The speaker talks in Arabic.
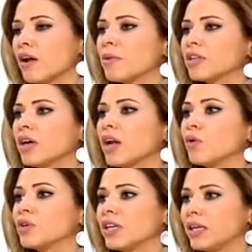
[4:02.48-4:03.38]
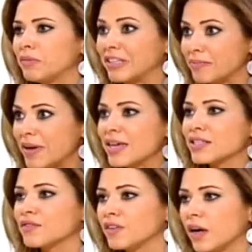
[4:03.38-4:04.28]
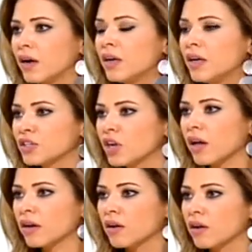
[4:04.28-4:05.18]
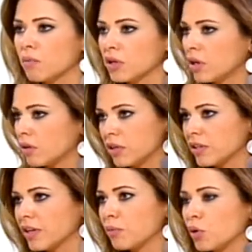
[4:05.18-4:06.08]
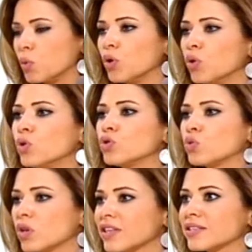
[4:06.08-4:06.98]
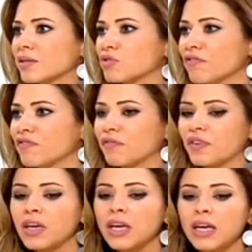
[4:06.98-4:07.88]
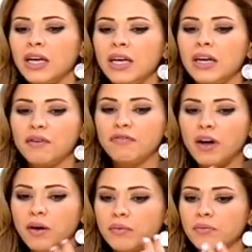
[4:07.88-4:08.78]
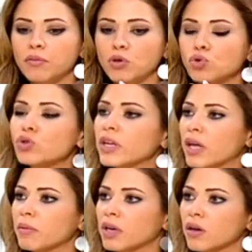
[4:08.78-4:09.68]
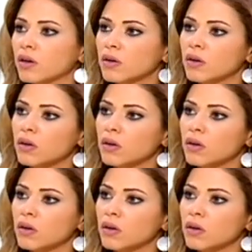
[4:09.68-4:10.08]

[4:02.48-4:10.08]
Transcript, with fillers: لرمضان او اللي بيتميز فيها شهر رمضان التمر واللوز والقصص المجففه مزبوط آه، فموجوده آه، كمان هلا